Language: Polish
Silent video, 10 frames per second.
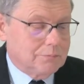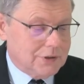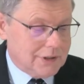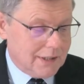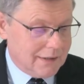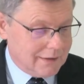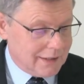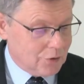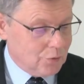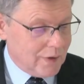poza
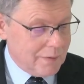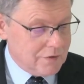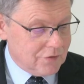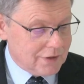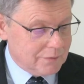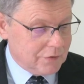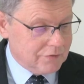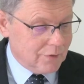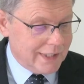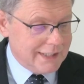regułami w ogóle
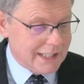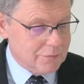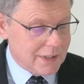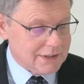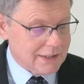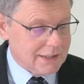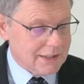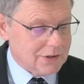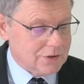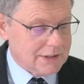powołali nadmiar
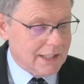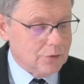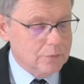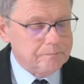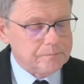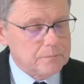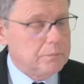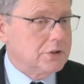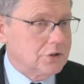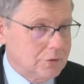sekretarzy stanu
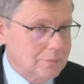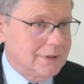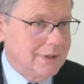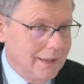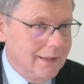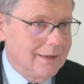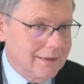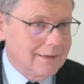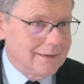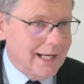po to, żeby
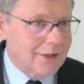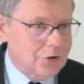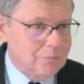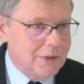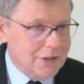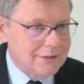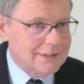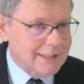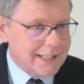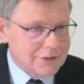jakoś
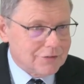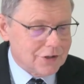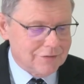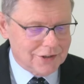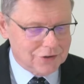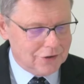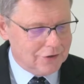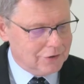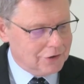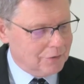pieniądze transferować do,
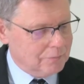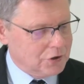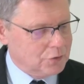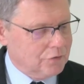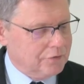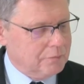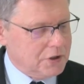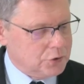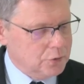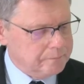do posłów
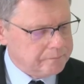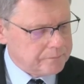PiSu